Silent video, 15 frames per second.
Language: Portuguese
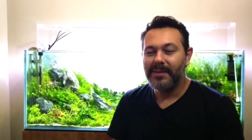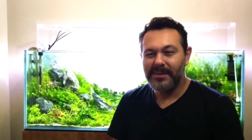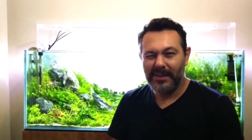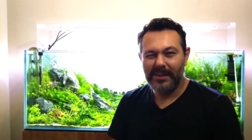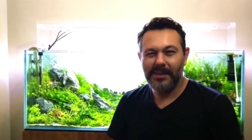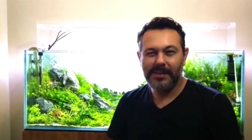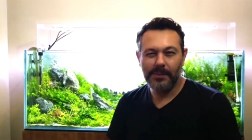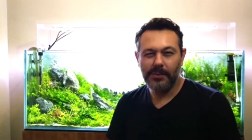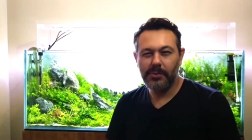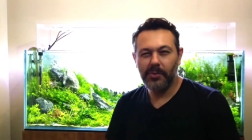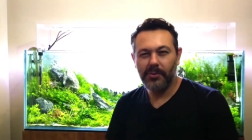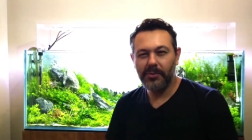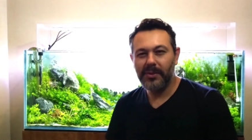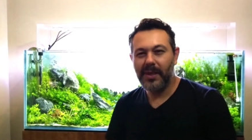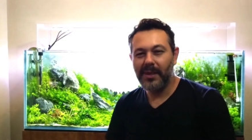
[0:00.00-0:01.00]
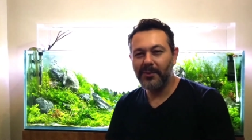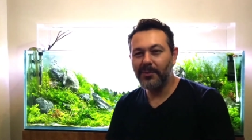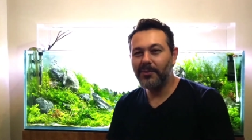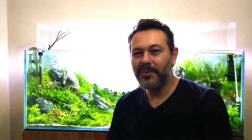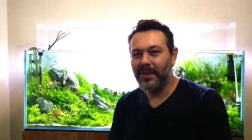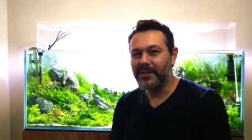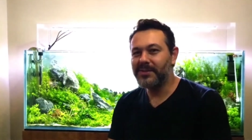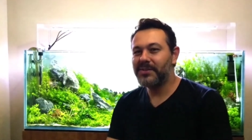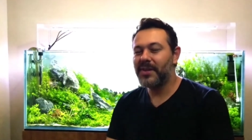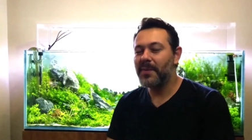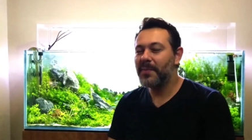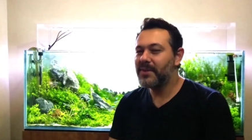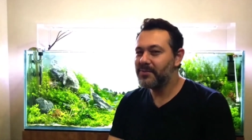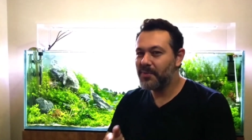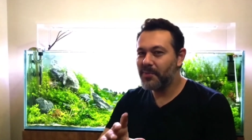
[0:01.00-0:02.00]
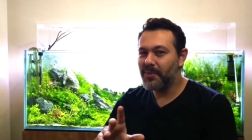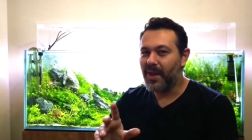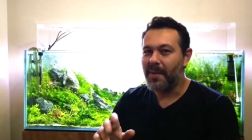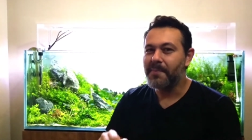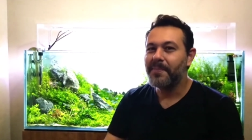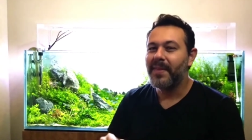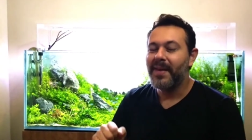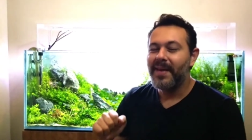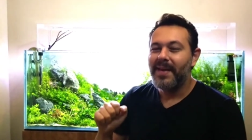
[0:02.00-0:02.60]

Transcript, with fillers: Certeza absoluta é redundante, né? Mas vamos lá.